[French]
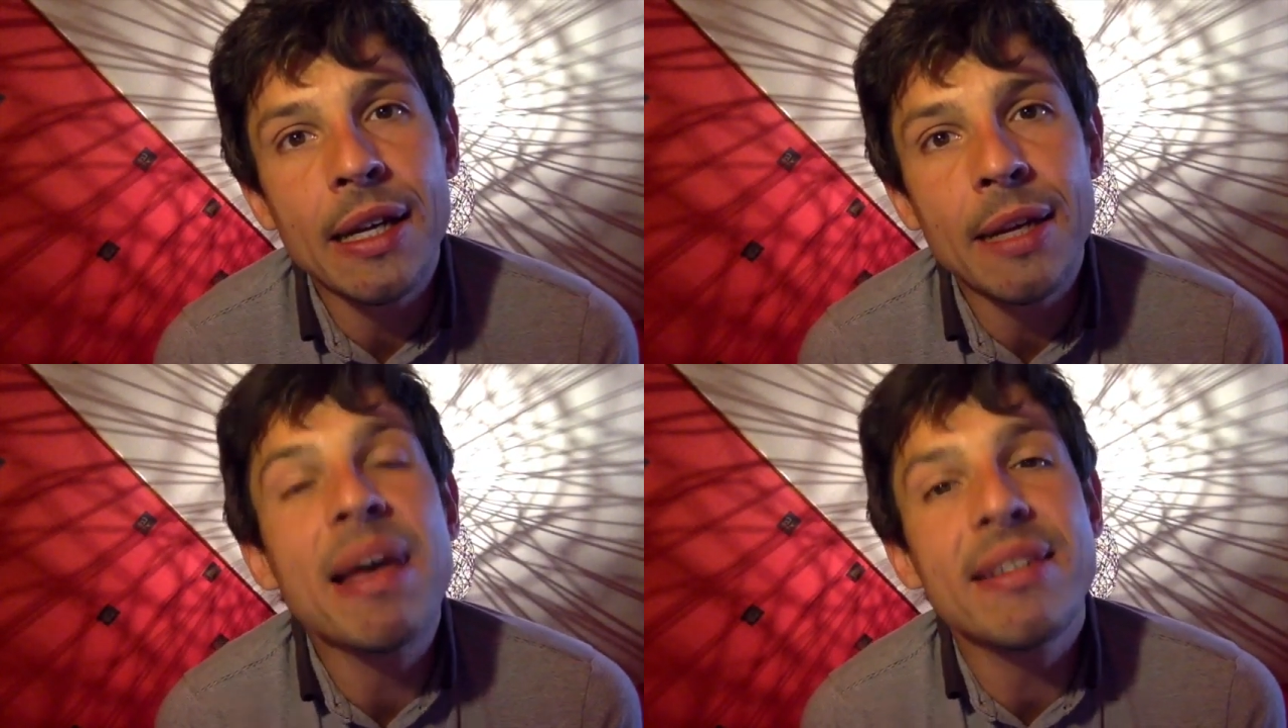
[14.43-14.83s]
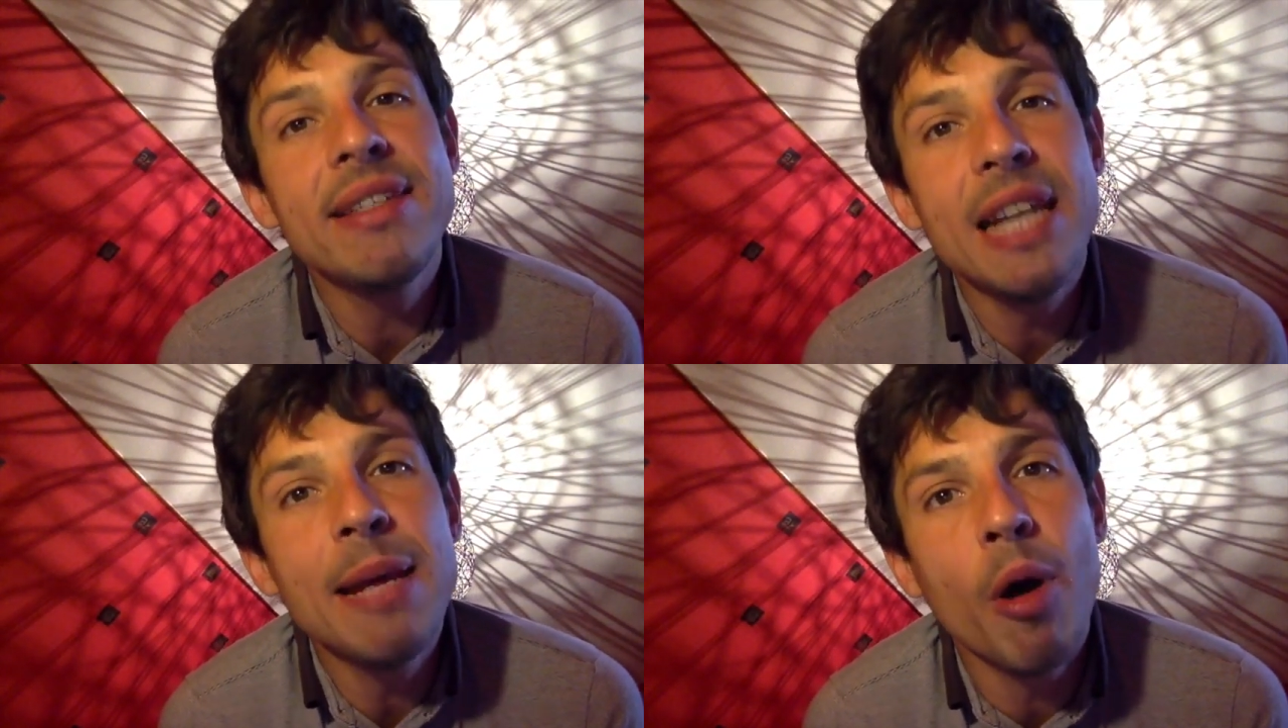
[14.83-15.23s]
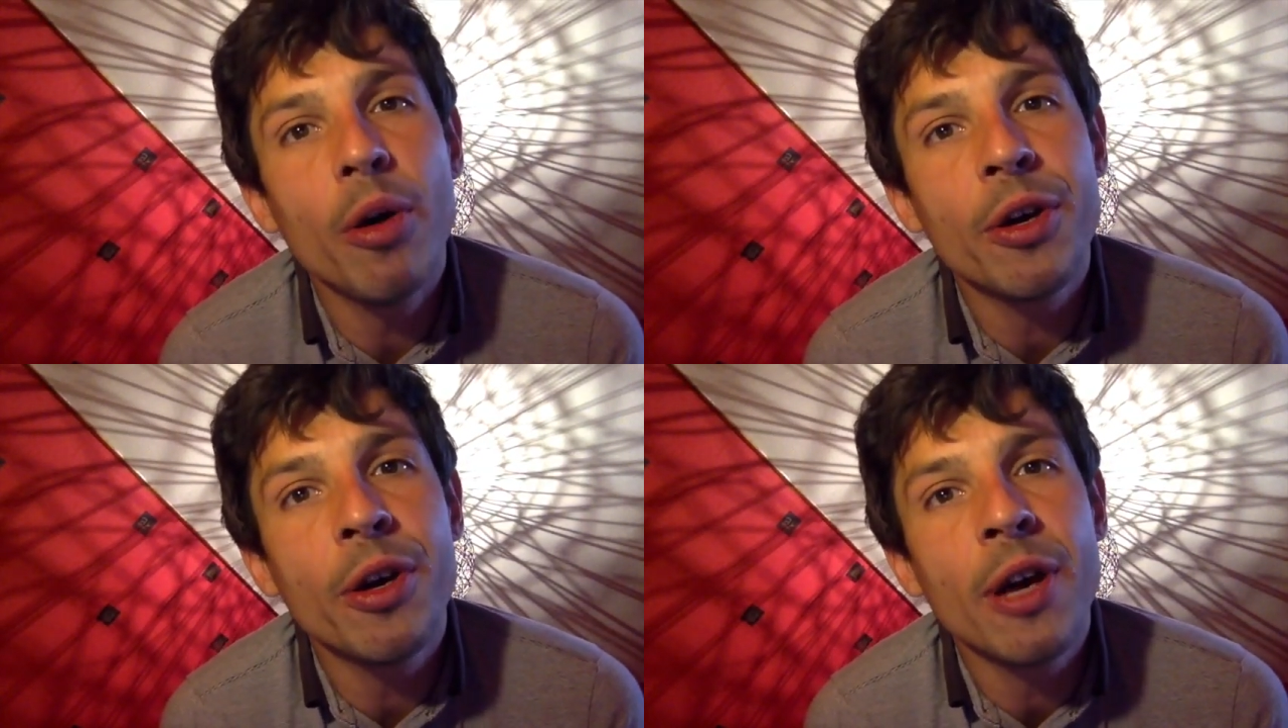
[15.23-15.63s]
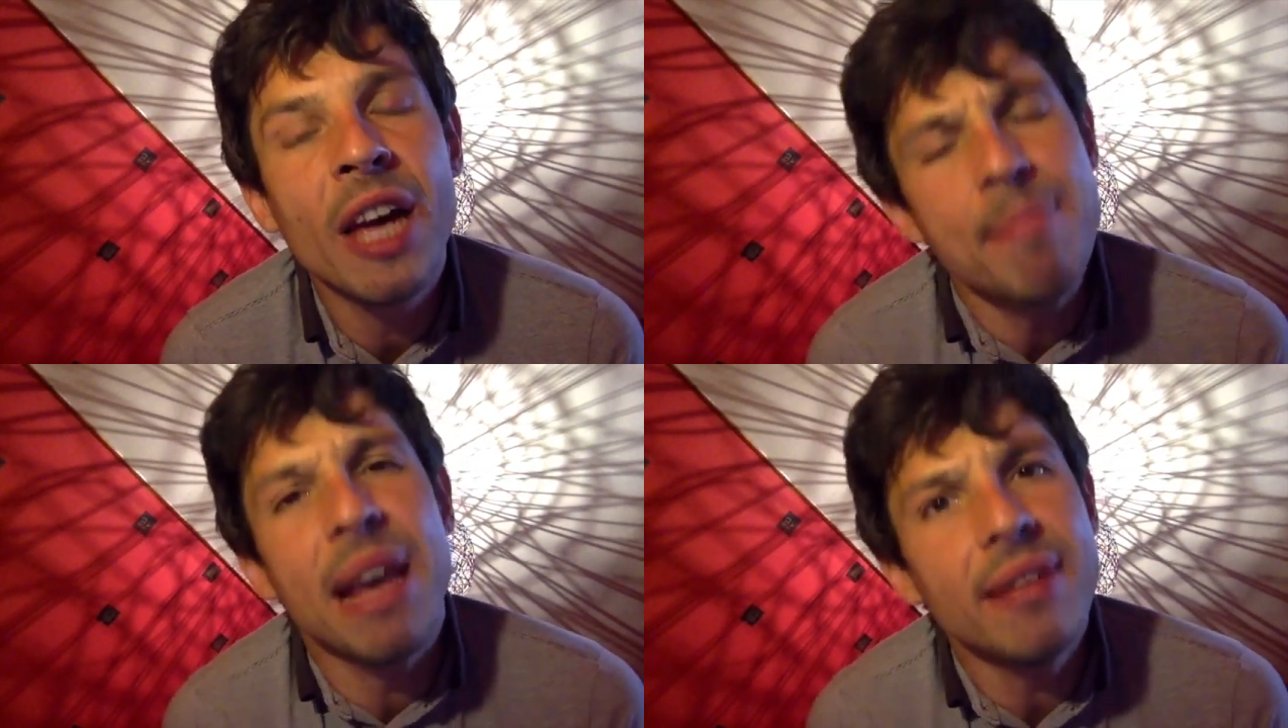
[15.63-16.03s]
Merci les banques.
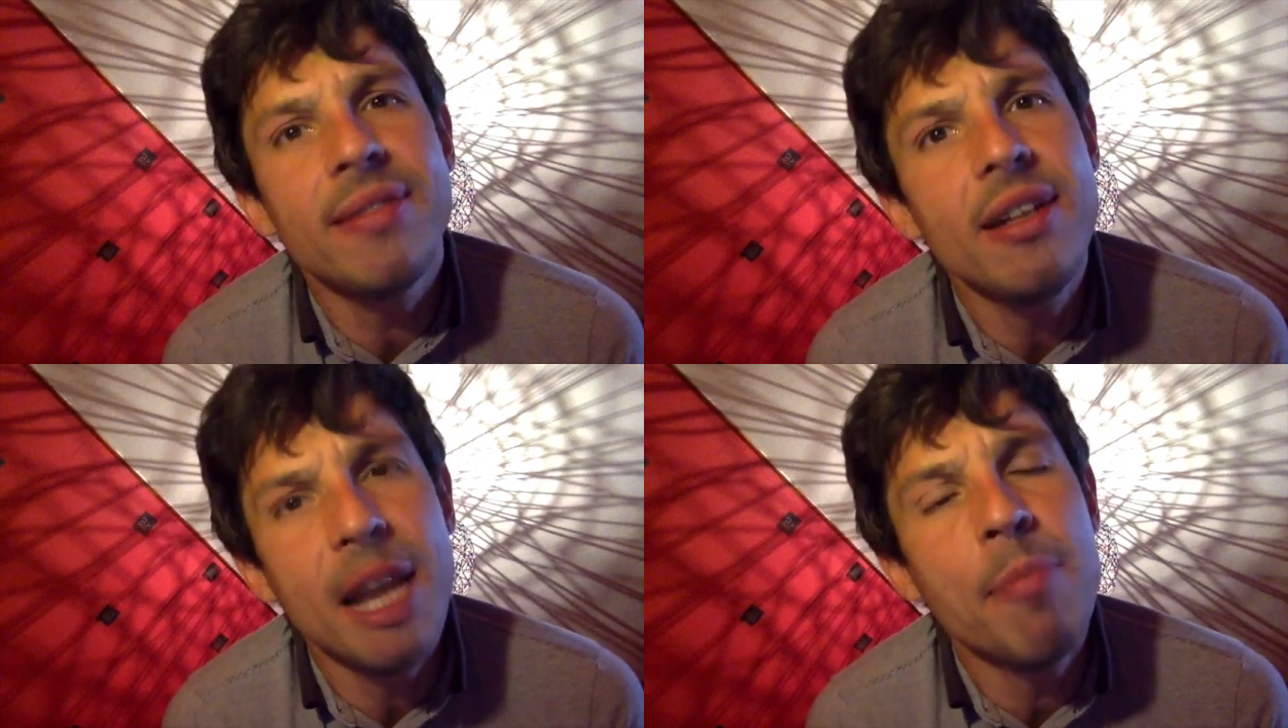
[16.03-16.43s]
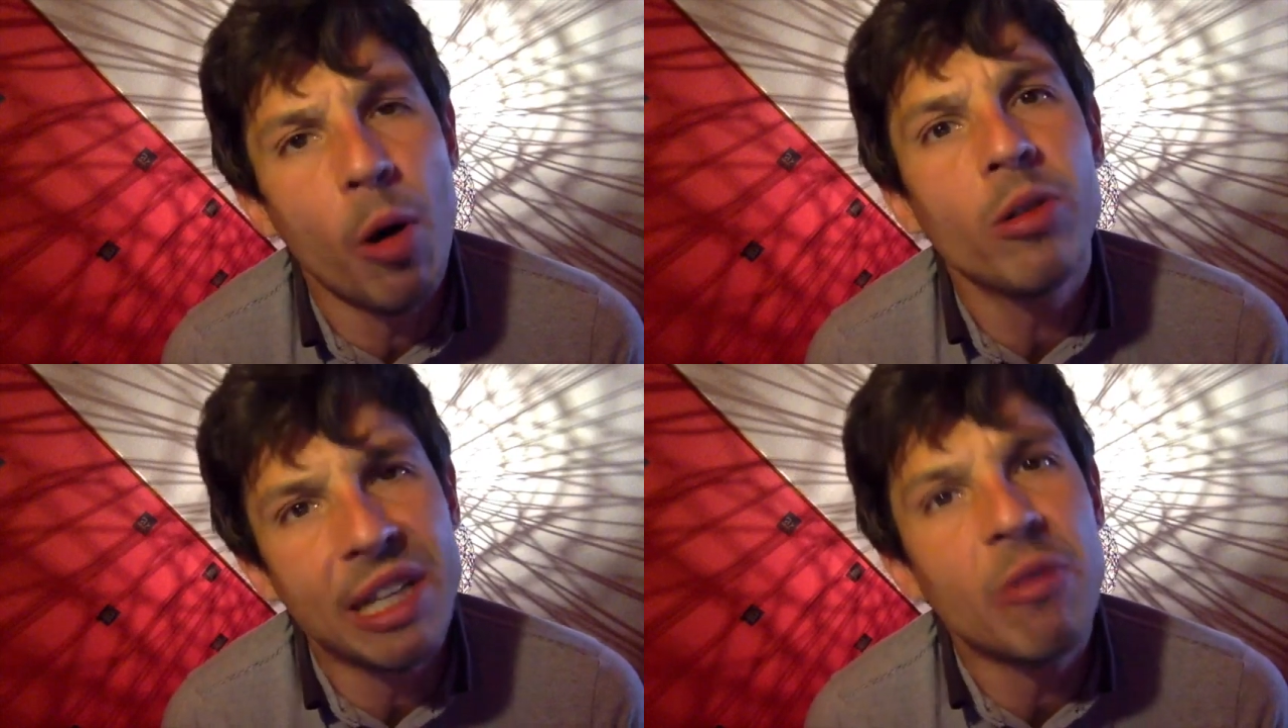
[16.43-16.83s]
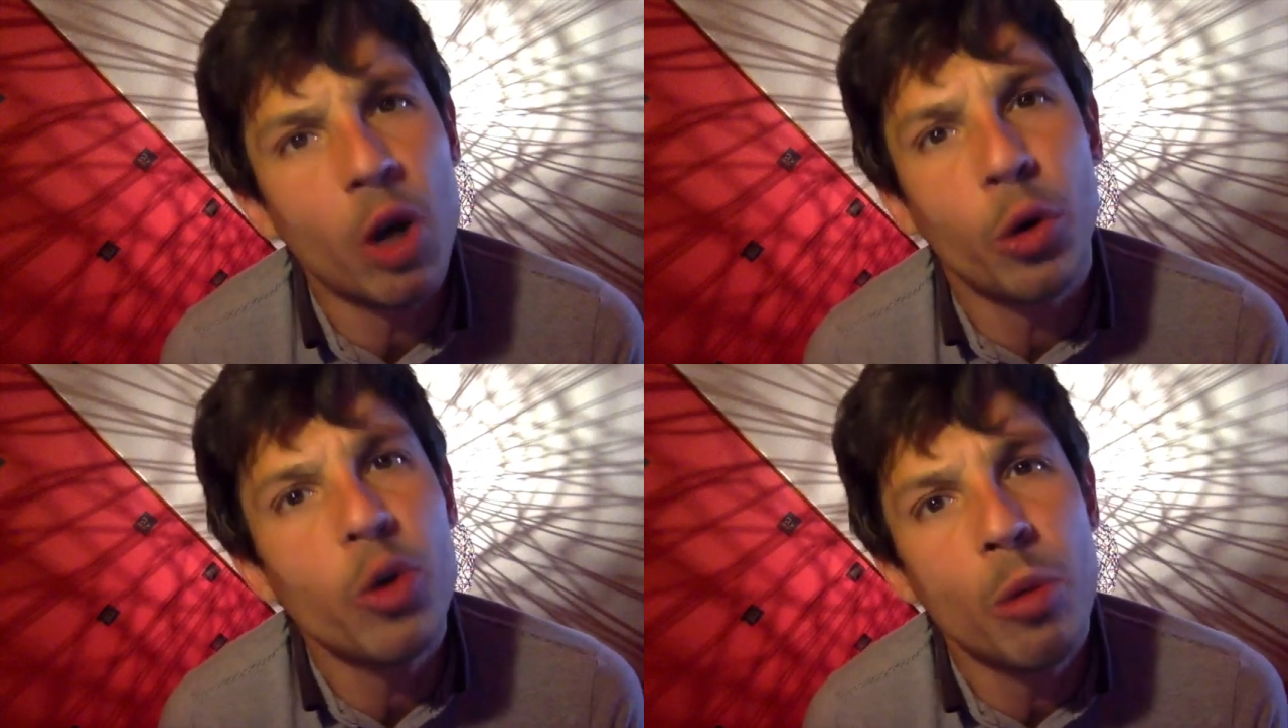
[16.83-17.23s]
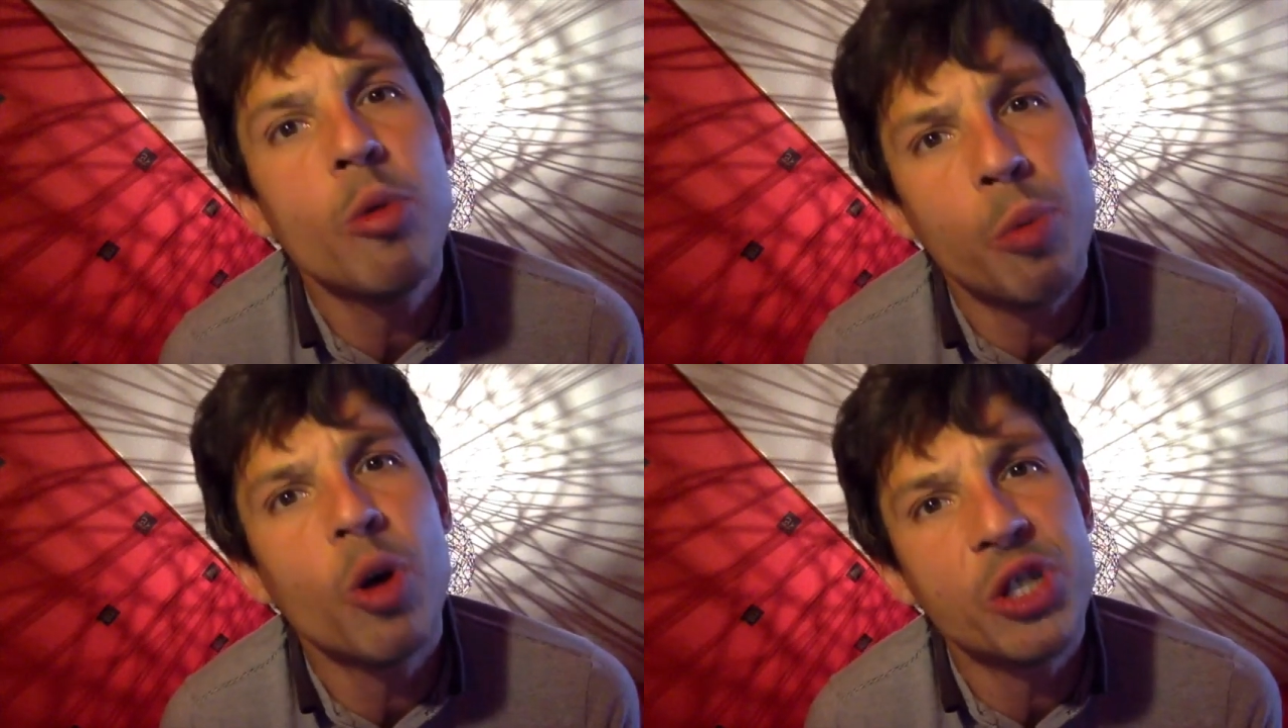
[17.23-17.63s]
Merci les banques d'avoir cru en
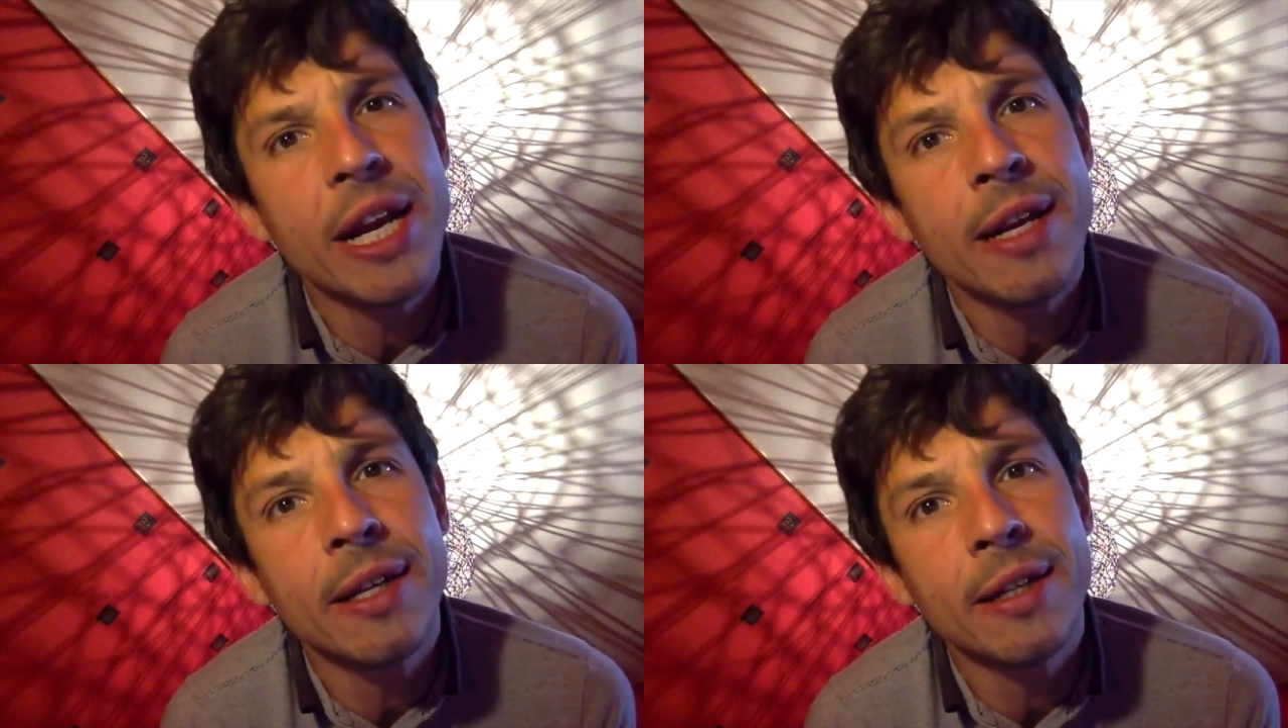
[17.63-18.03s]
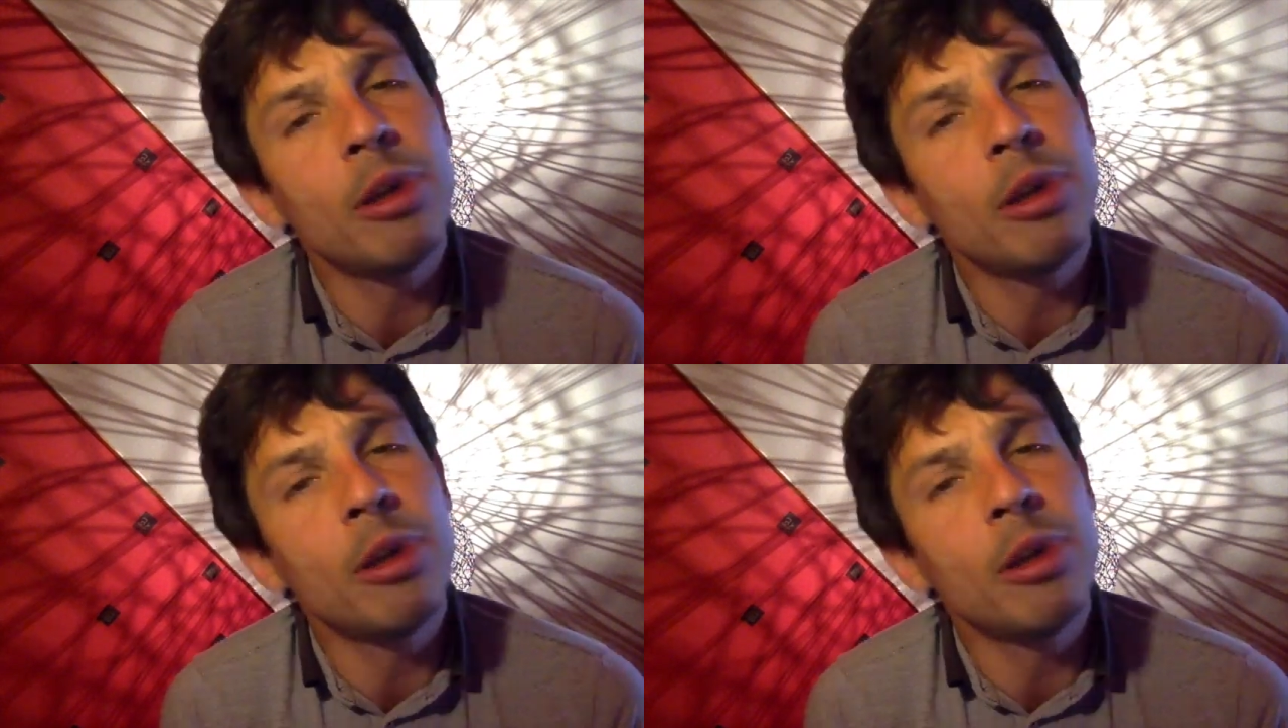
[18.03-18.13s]
mon projet.